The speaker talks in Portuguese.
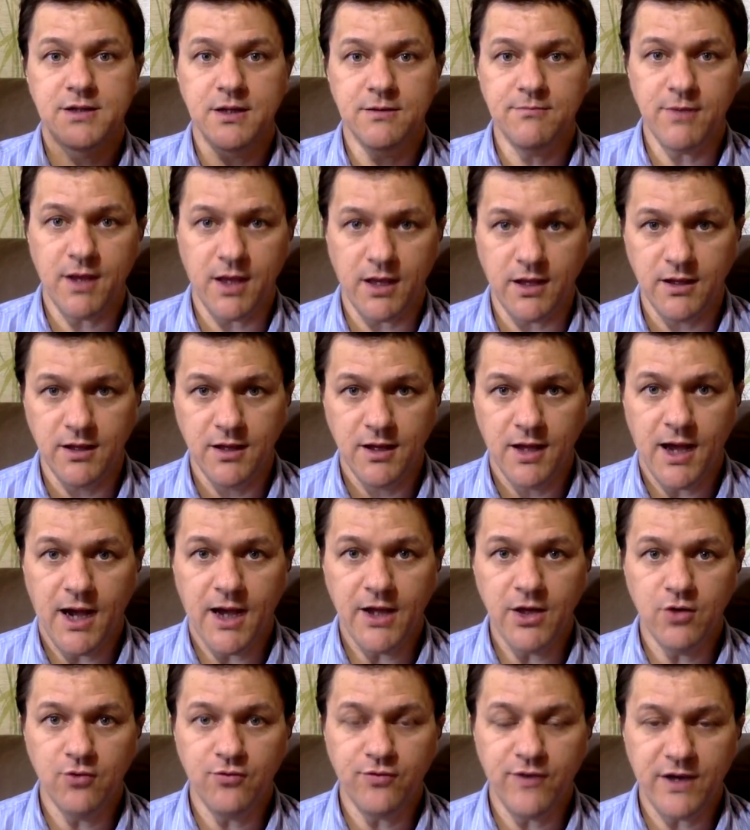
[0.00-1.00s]
também.
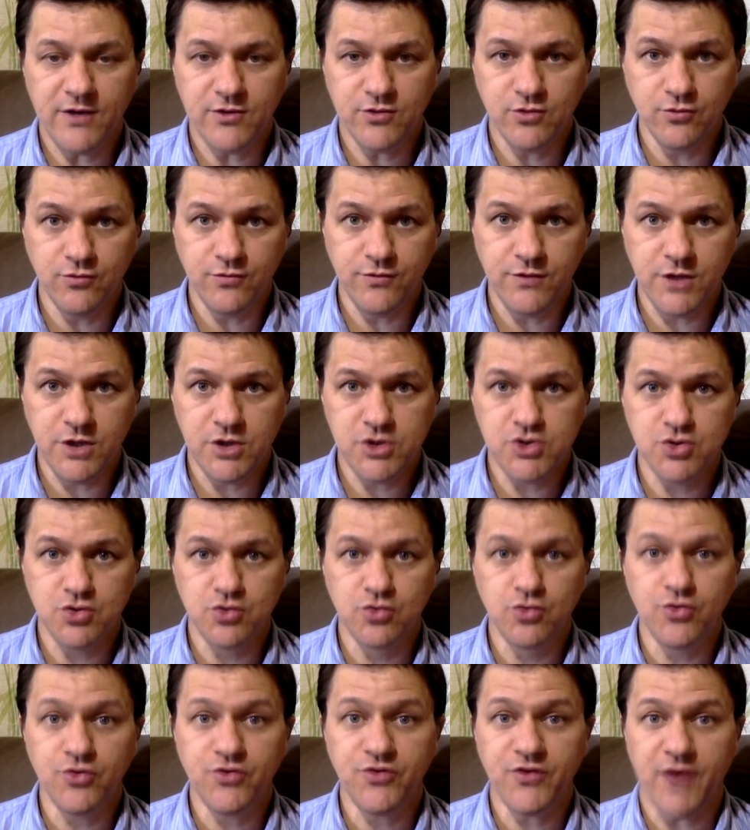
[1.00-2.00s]
Aí eu faço um vídeo
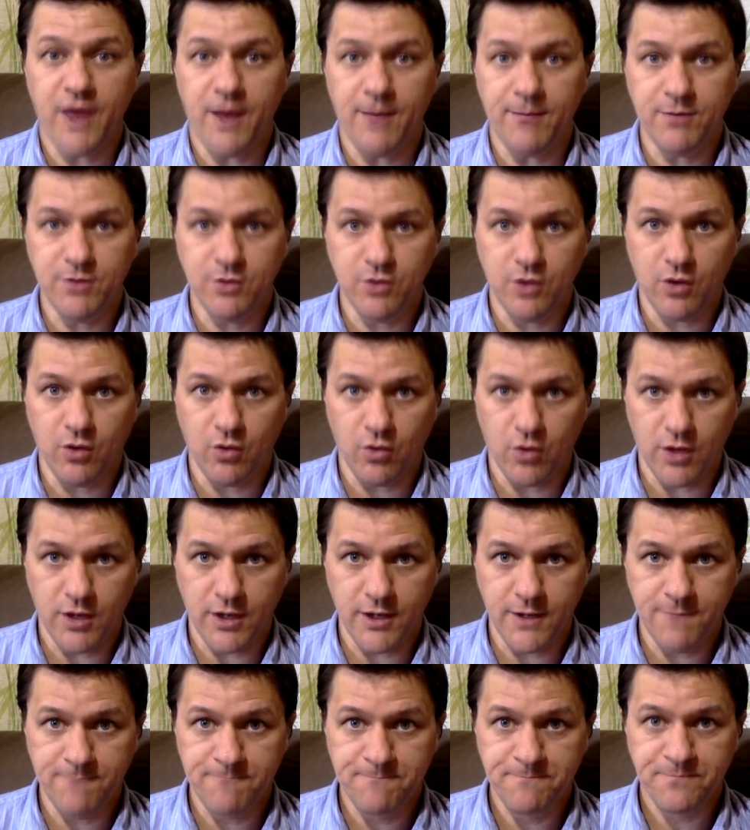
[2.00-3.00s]
no sábado
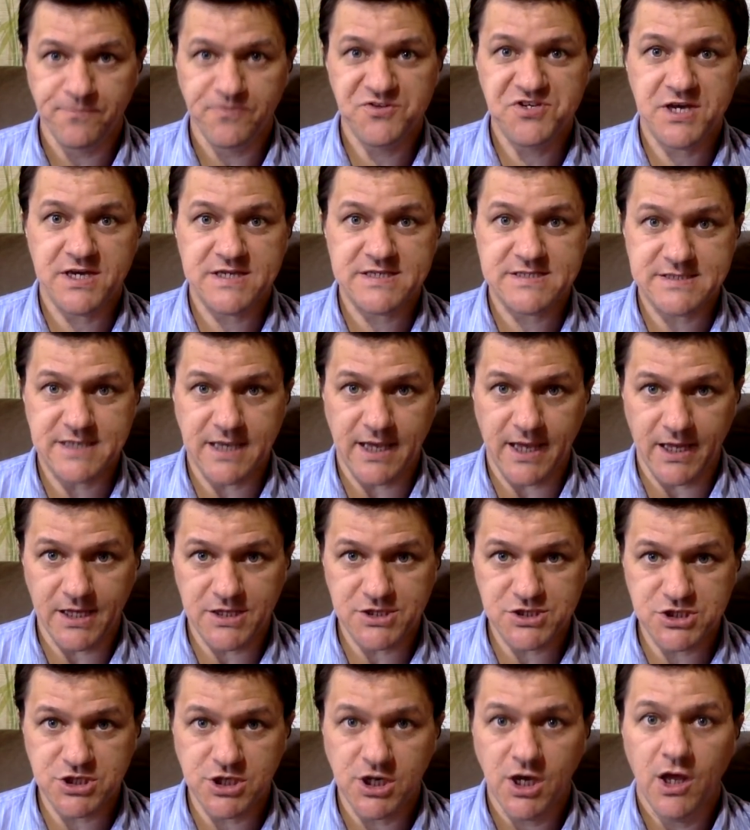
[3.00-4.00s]
agora, dia
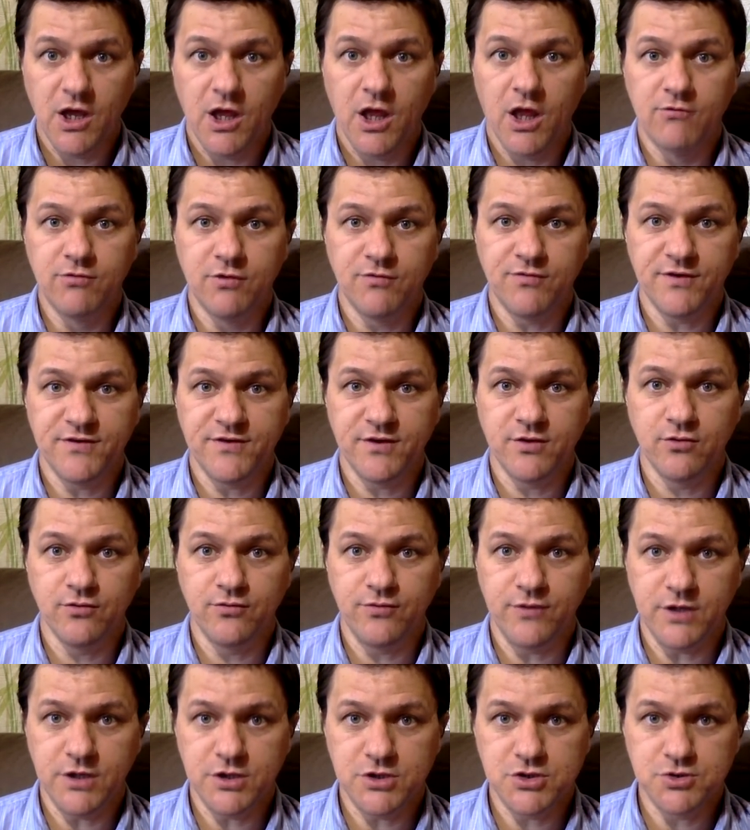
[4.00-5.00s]
7, eu vou fazer um
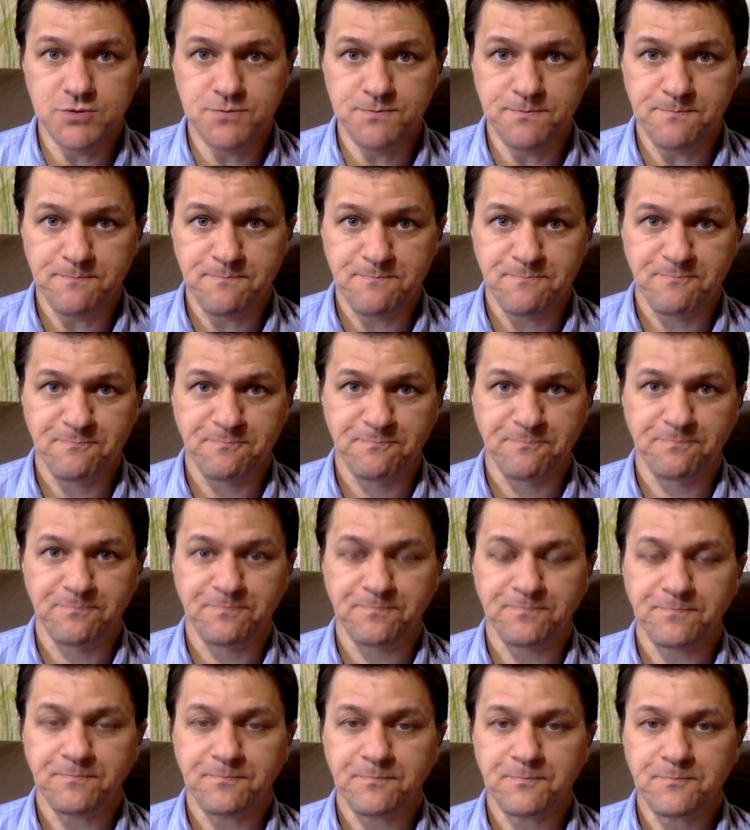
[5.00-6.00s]
vídeo
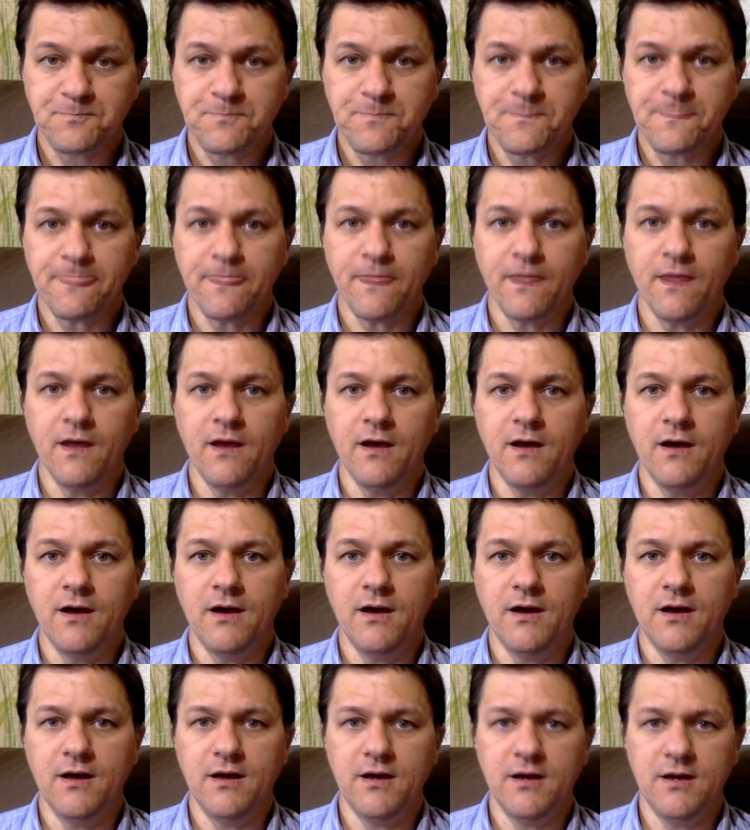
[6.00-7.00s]

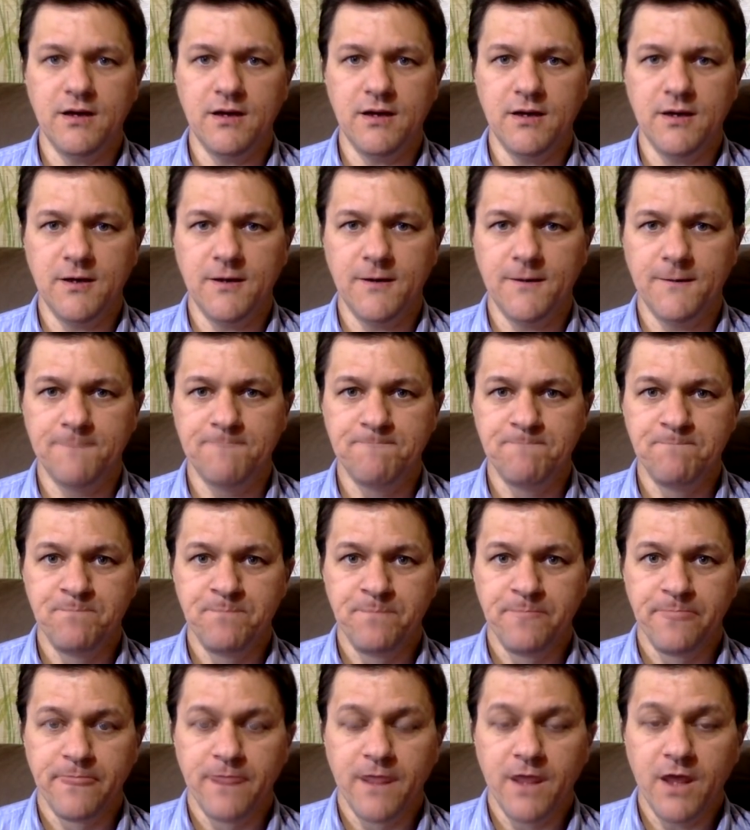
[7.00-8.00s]
uh,
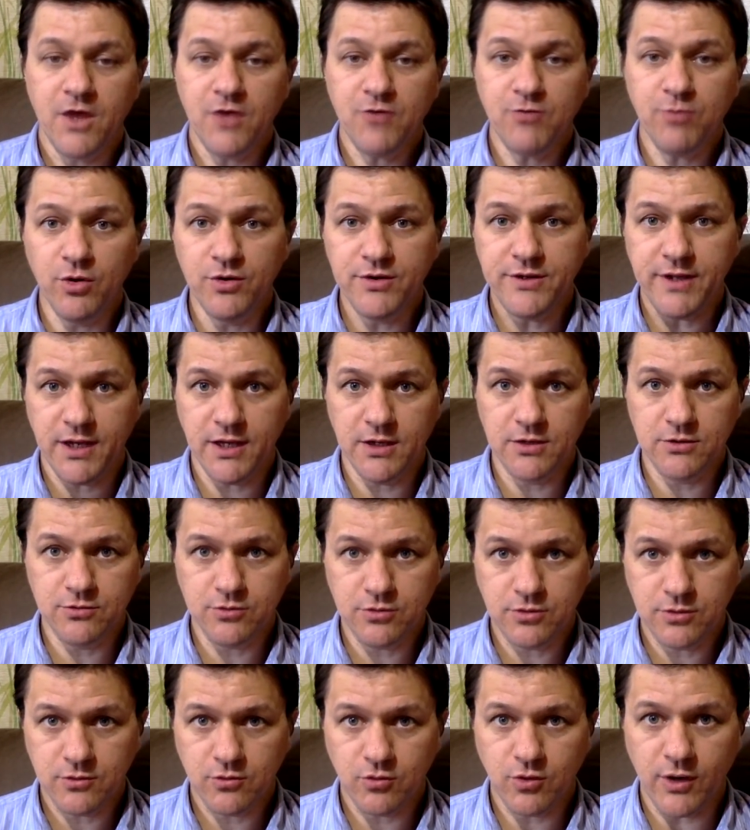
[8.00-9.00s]

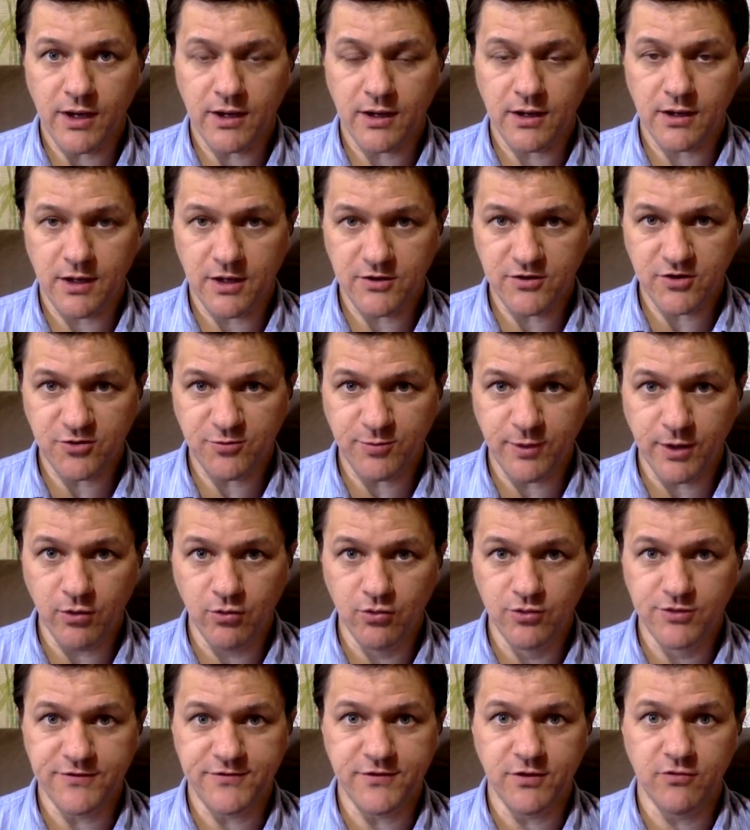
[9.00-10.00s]
respondendo essas
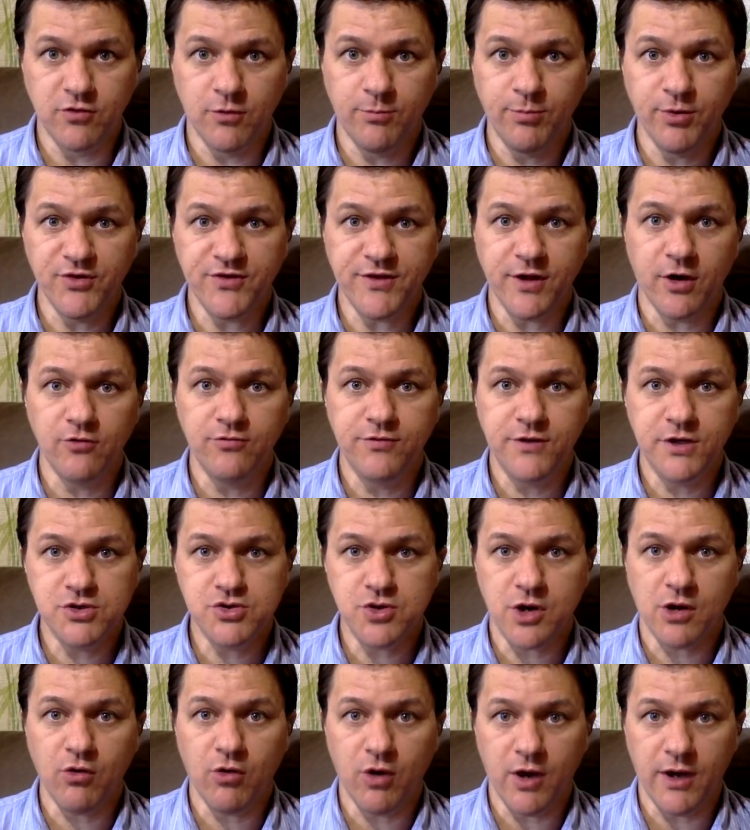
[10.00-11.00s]
perguntas. E eu vou postar o
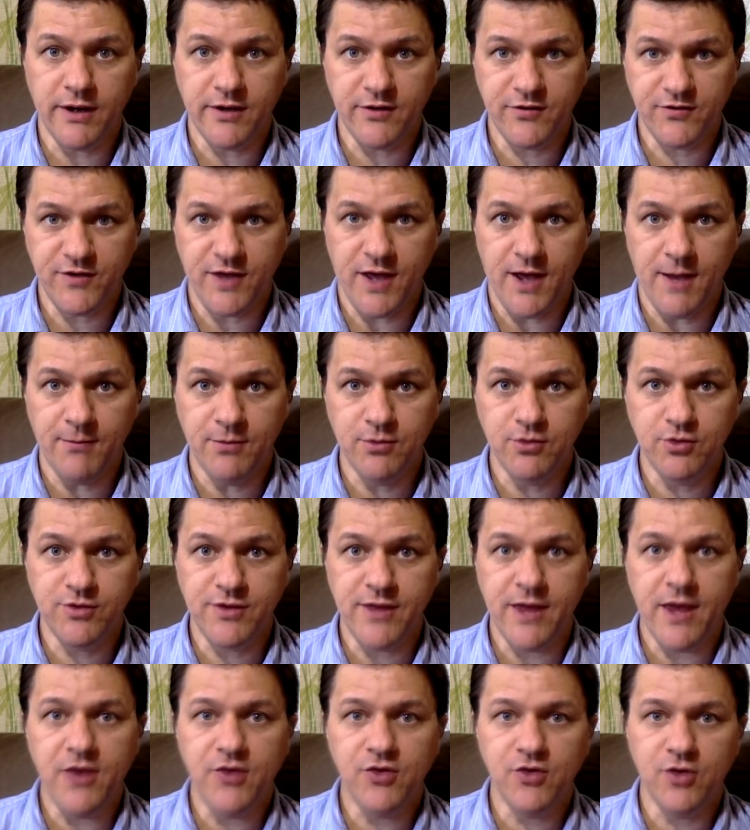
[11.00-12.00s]
vídeo agora, sábado,
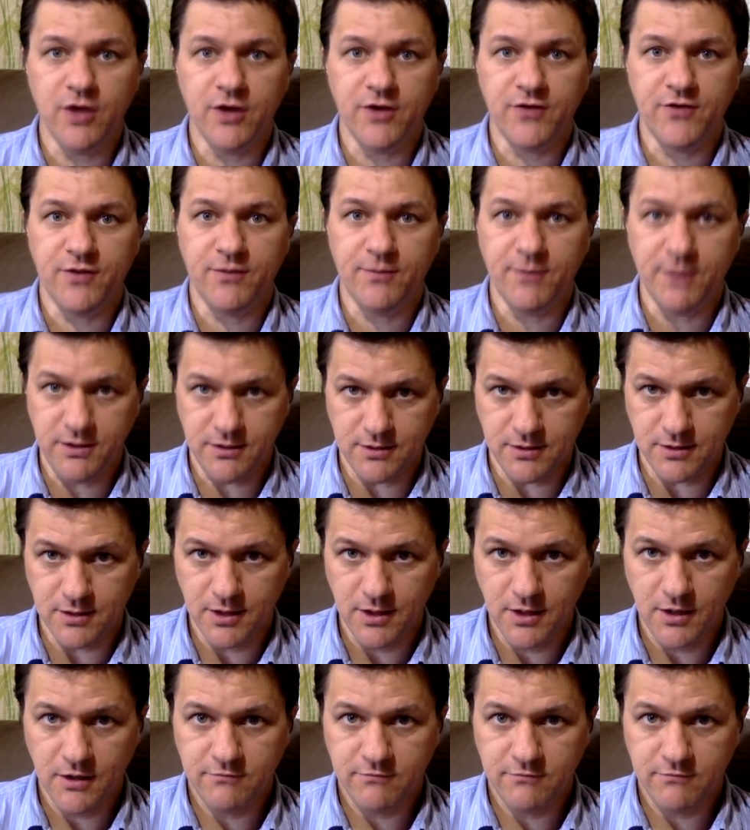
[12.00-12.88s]
10 horas da manhã.